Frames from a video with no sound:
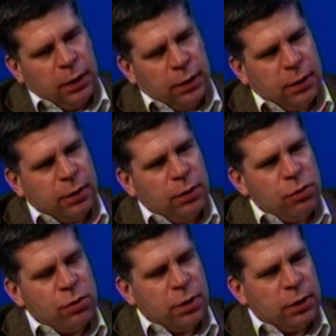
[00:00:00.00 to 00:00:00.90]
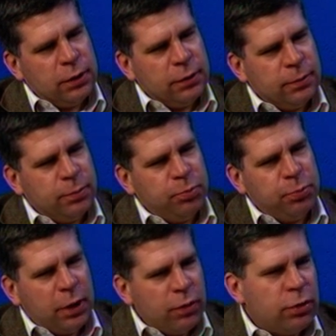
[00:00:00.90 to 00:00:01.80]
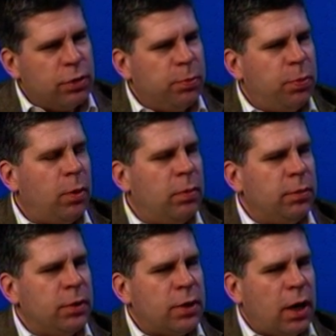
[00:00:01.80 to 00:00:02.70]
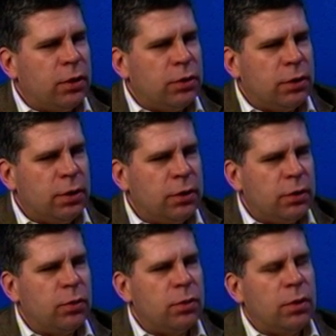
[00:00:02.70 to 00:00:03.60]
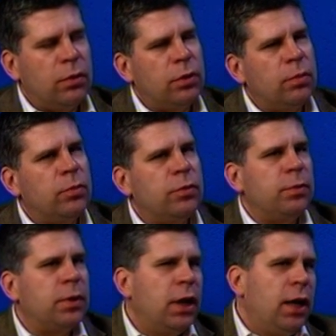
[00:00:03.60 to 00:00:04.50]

dlatego że pierwszy problem jest taki, że te instytucje, o których my mówimy,